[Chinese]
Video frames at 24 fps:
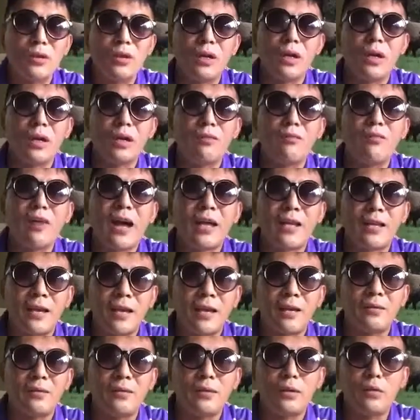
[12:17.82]
呃，晚
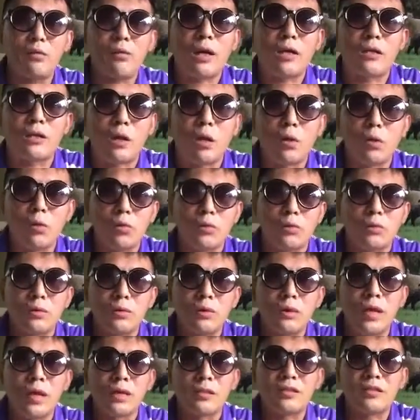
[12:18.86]
年软着
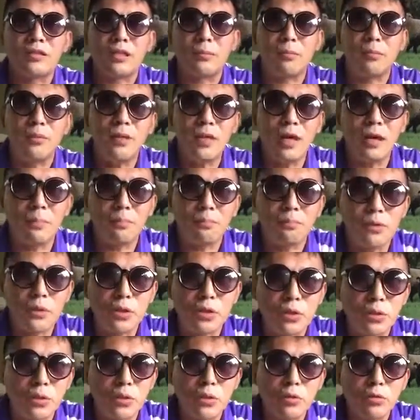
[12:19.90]
陆啊，怎么样不
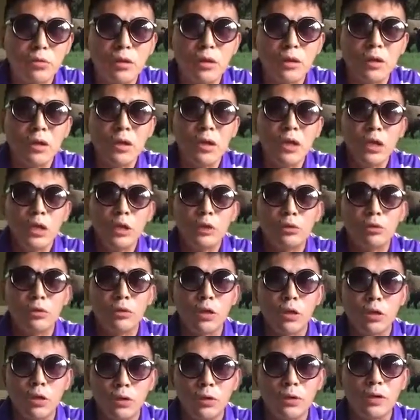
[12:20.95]
至于说
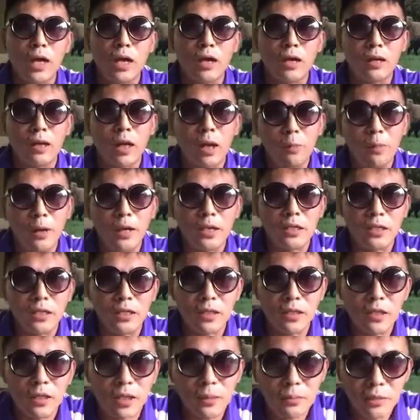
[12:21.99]
最后让老百
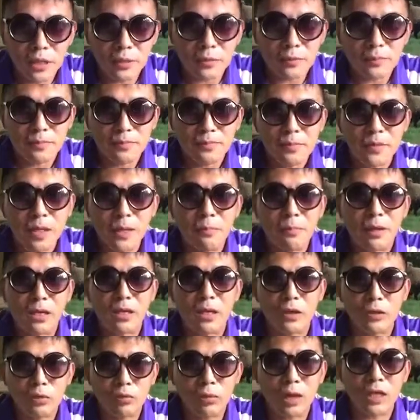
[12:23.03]
姓革命把
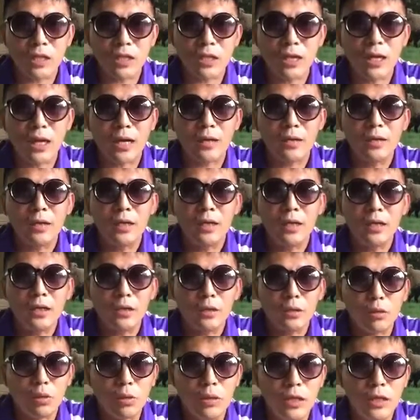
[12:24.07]
他抓起来，
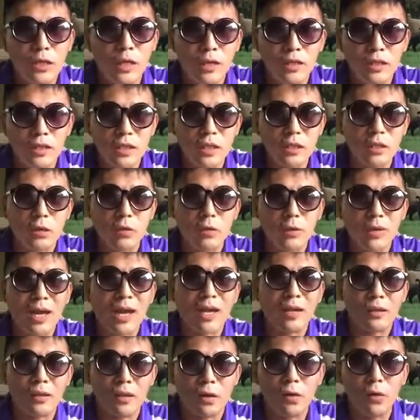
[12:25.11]
推上街头
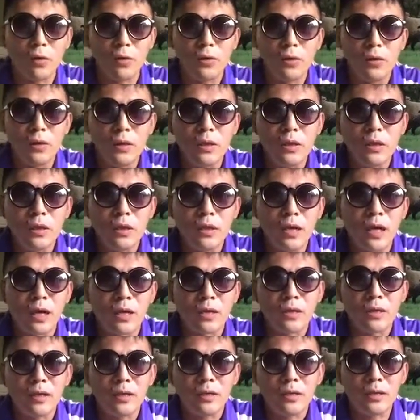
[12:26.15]
砍头
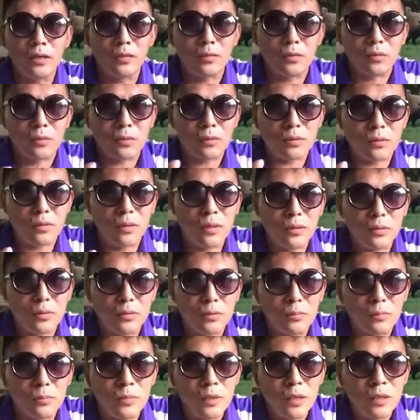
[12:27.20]
啊那种那
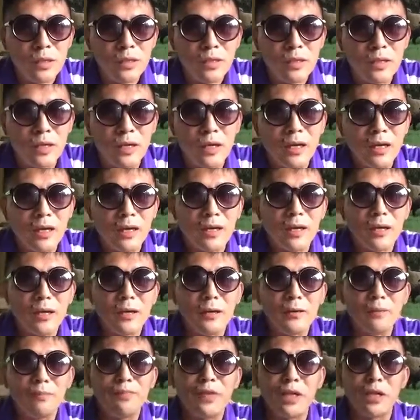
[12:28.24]
种
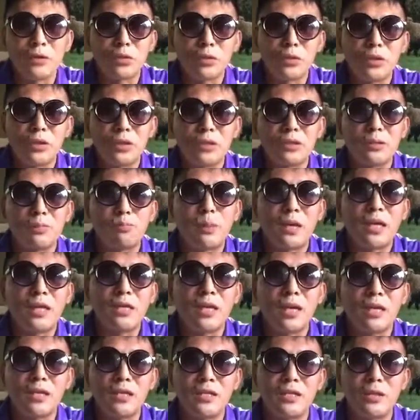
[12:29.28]
呃那种悲
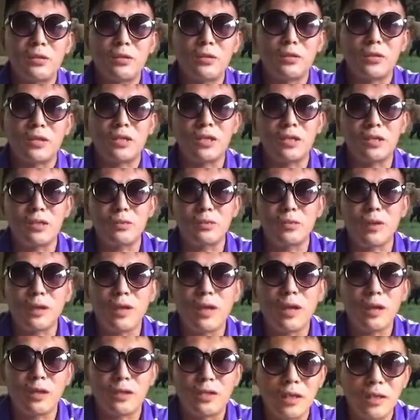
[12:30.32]
惨的结局，甚至我
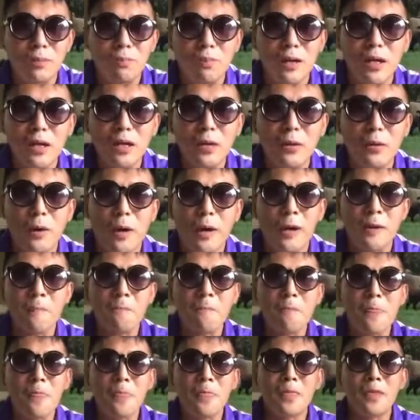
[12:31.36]
的老乡彭丽
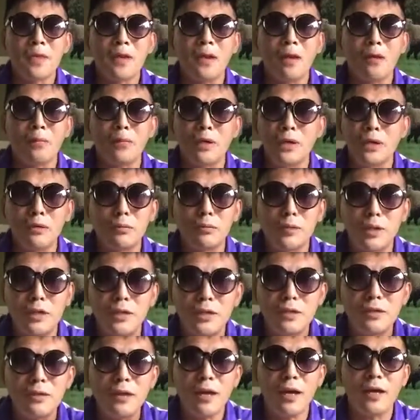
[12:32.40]
媛啊，我我
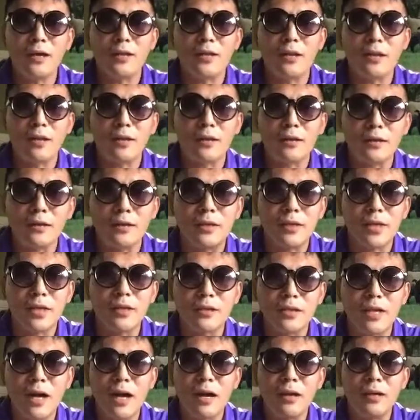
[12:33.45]
心爱的歌
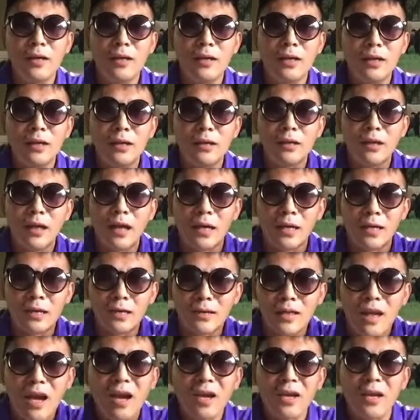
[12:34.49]
唱家
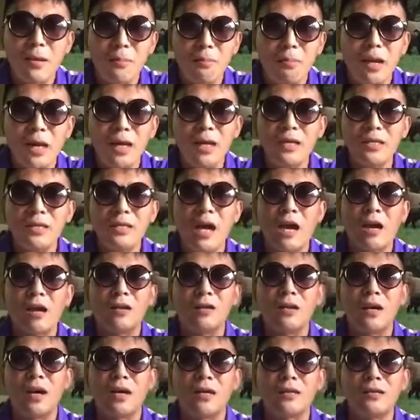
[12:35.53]
啊，他也赔了葬
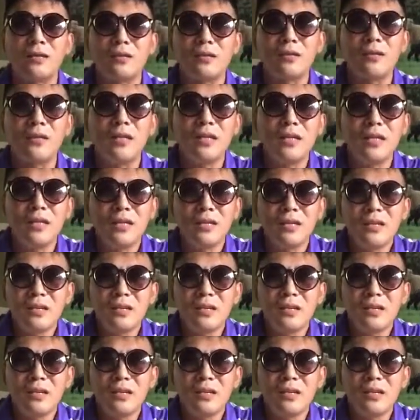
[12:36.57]
啊，就是